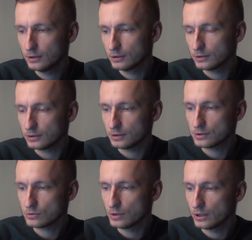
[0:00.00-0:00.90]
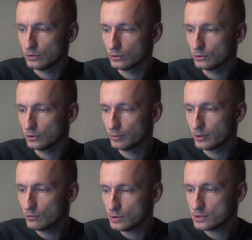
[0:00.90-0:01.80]
А, сюда ее никто не
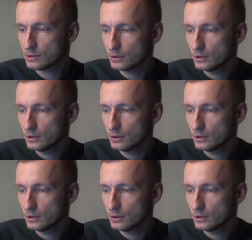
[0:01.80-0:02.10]
привозит.